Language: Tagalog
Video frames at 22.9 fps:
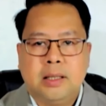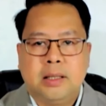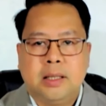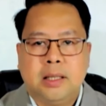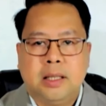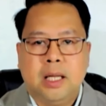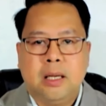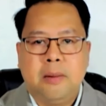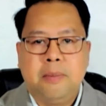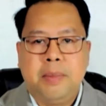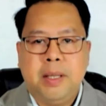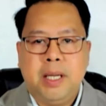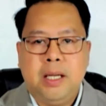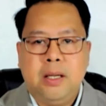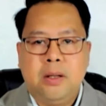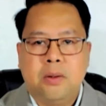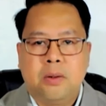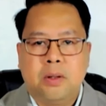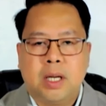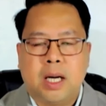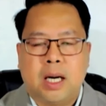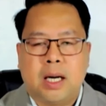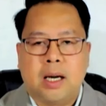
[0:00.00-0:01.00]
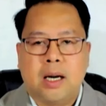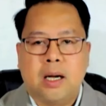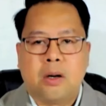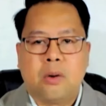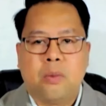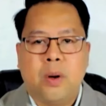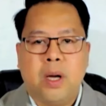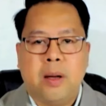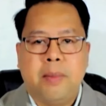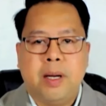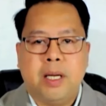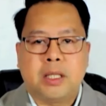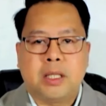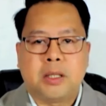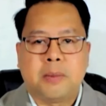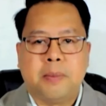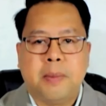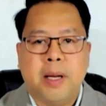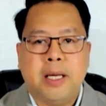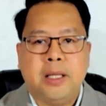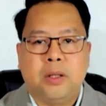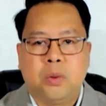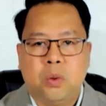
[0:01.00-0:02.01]
isinilbi noong nakarang
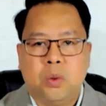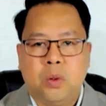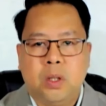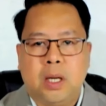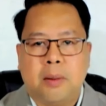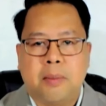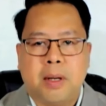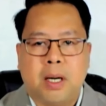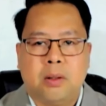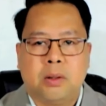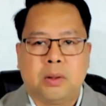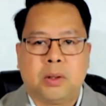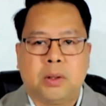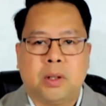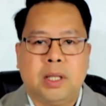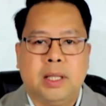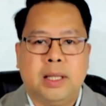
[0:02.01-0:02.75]
Webes May 2 ng mga